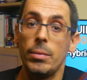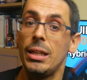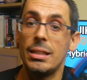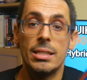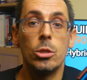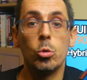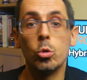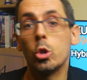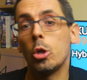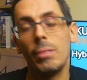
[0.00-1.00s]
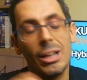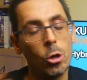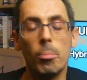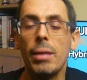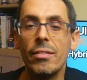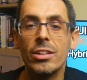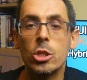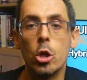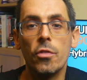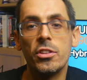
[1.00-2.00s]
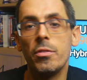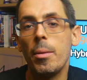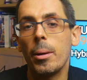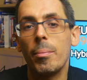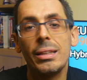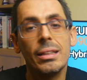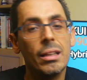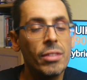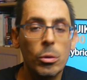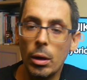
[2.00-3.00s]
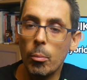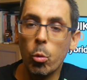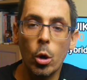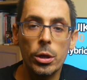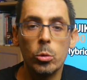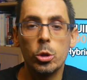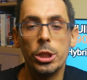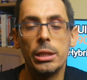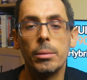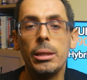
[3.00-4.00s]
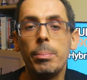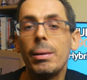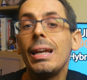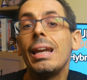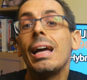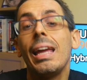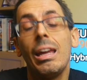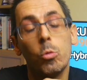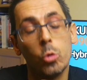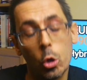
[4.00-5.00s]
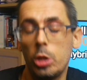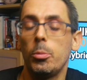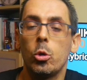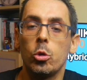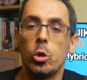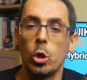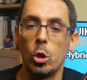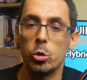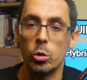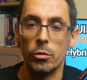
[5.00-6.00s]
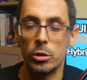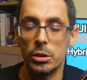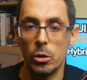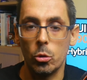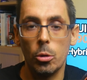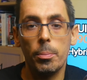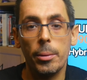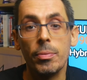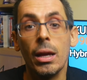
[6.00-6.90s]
Innanzitutto la gomma Eva Soft vi permette di avere una buona uscita di palla e un ottimo controllo sui vostri colpi.